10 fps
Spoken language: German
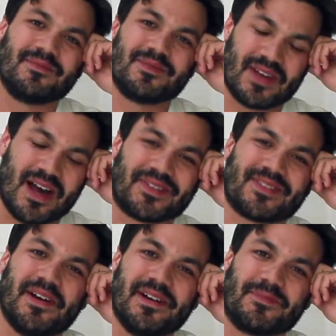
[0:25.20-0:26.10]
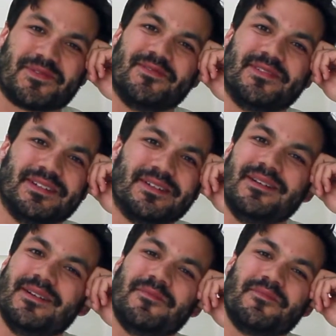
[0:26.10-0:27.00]
das A2 absolvieren.
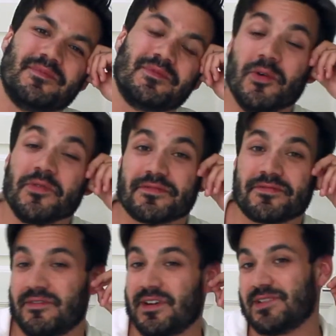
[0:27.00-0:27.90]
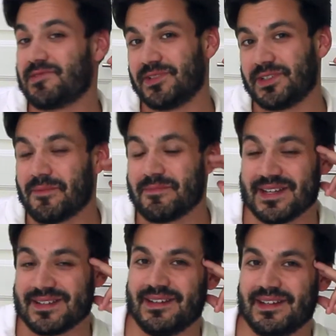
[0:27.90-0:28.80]
Grund dafür war nicht nur die
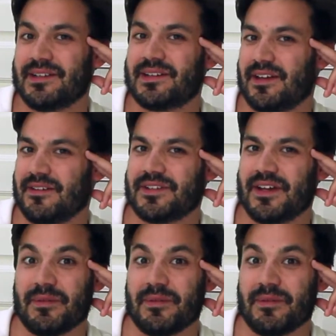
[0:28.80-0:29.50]
kompetente Lehrkräfte,